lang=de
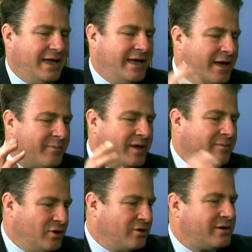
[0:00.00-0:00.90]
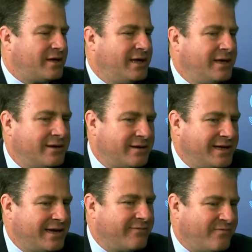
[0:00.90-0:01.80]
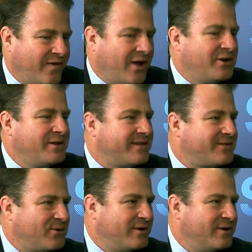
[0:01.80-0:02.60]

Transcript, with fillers: Ich habe immer noch Ihr, ihr warnendes äh,